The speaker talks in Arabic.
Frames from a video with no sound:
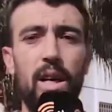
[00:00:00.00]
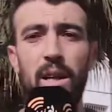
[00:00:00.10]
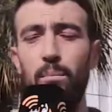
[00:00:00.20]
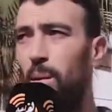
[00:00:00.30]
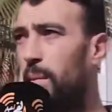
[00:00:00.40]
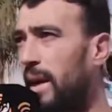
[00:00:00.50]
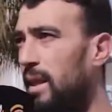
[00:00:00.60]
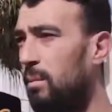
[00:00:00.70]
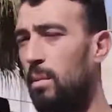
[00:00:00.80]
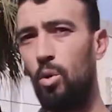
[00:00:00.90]
كان ما
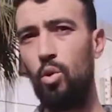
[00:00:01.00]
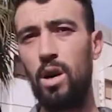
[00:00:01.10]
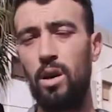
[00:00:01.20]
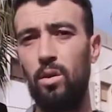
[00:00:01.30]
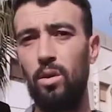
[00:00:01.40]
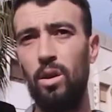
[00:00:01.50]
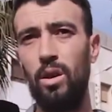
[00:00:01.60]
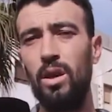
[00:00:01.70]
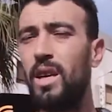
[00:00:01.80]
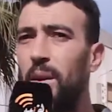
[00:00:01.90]
مريض ما والو
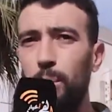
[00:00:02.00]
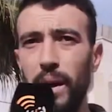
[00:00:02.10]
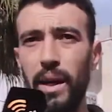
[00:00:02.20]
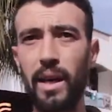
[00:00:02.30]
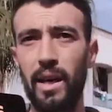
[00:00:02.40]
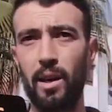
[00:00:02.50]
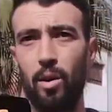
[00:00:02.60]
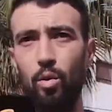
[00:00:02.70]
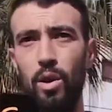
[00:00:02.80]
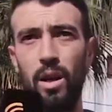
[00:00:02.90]
كان بخير
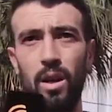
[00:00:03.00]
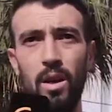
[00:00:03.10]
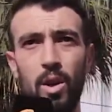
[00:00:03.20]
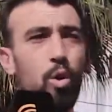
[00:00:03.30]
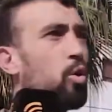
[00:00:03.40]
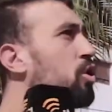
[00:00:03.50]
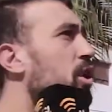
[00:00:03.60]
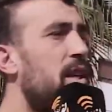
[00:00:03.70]
خويا كلشي